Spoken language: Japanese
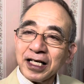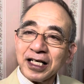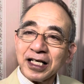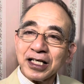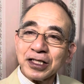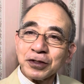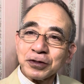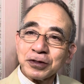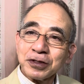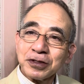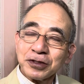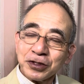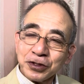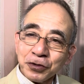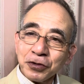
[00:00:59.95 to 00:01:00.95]

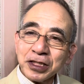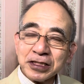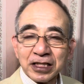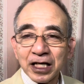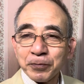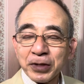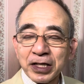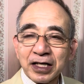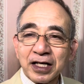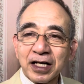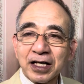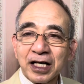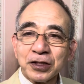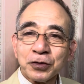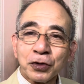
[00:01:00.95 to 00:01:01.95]
えー、ですね、マラッカ
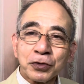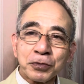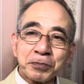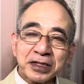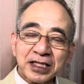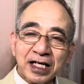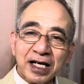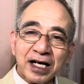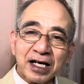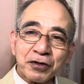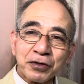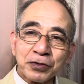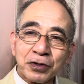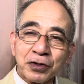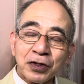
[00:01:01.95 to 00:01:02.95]
海と、また、
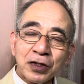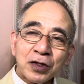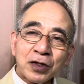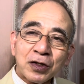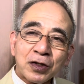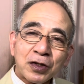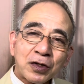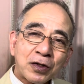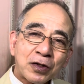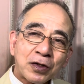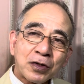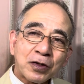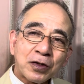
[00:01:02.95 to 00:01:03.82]
この、こ